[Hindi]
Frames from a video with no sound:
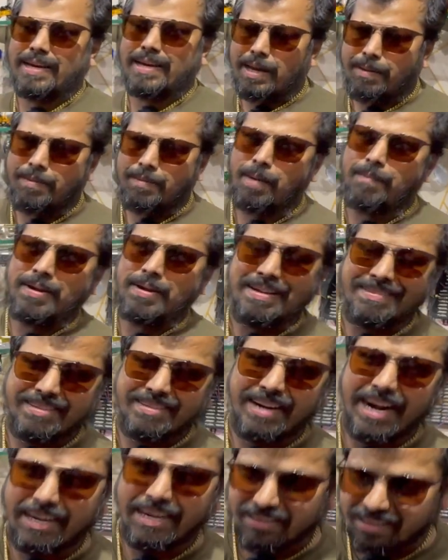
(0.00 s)
कहीं भी आप
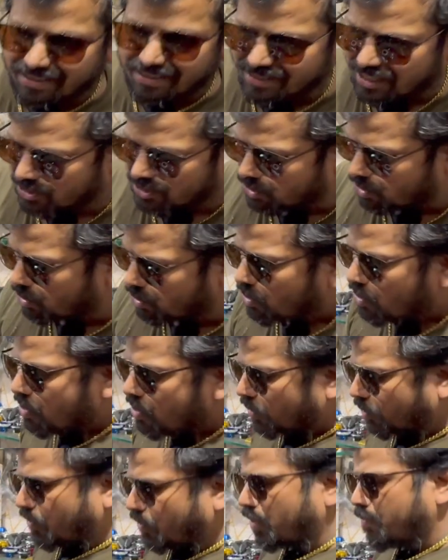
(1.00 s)
ईजी राइड कर सकते हो
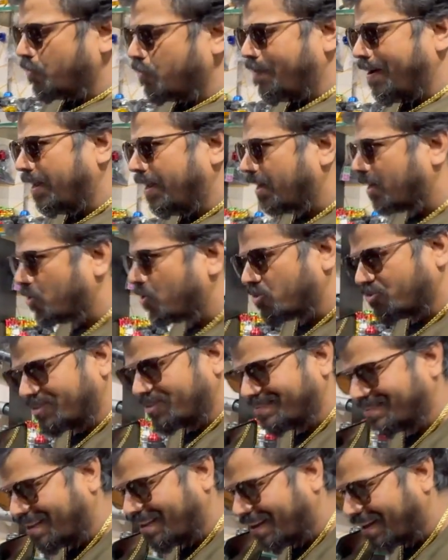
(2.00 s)
क्योंकि मोबाइल अगर इसके
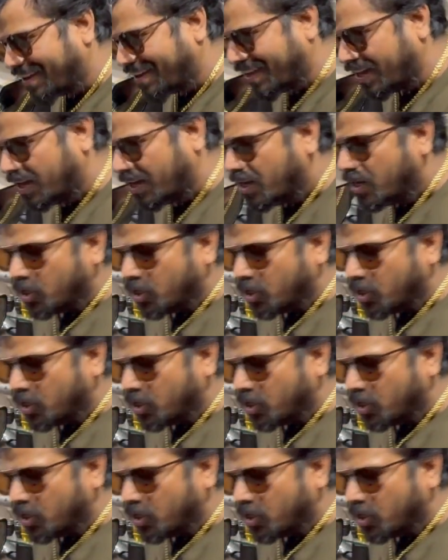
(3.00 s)
अंदर लग गया